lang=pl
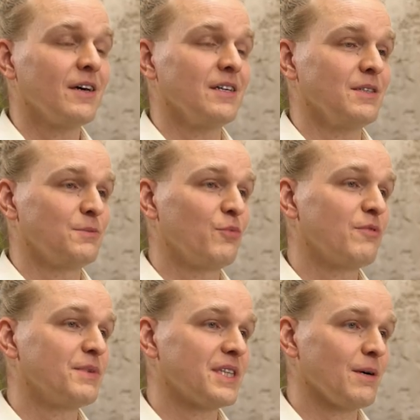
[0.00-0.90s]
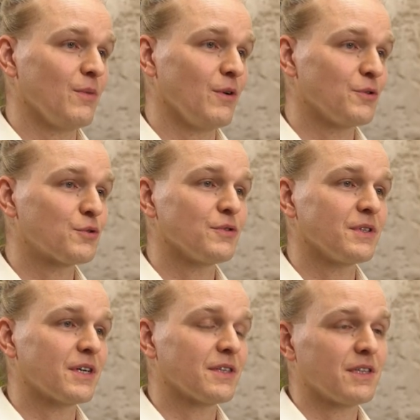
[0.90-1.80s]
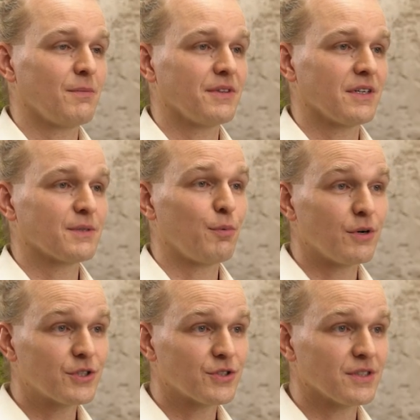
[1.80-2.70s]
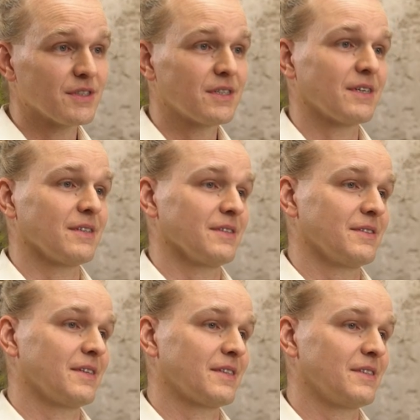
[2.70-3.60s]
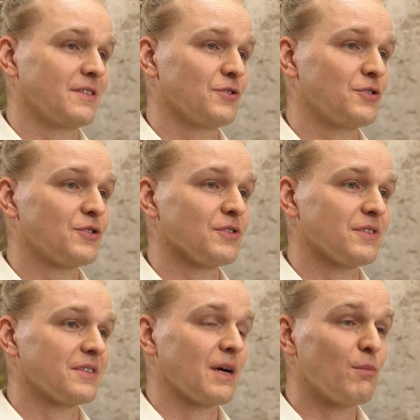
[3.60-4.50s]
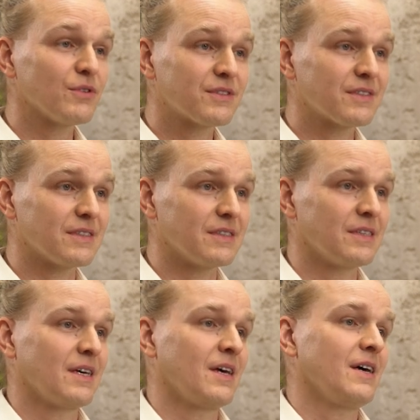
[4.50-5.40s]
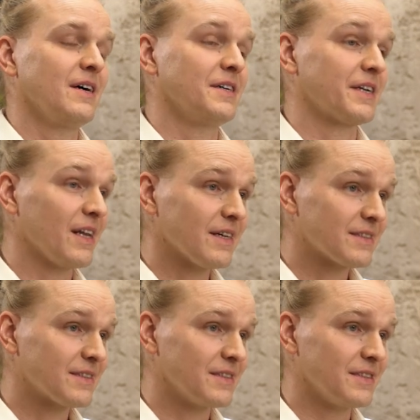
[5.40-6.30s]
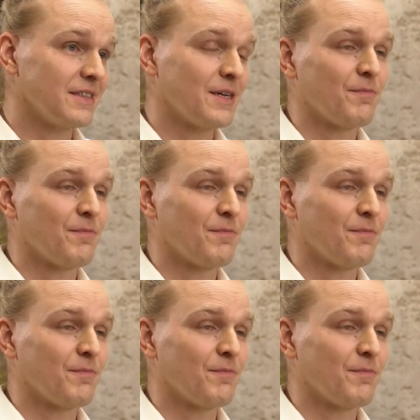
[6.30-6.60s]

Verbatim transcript: E, mówimy tam o trudnych tematach społecznych, e, takich dotyczących emocji, e, relacji,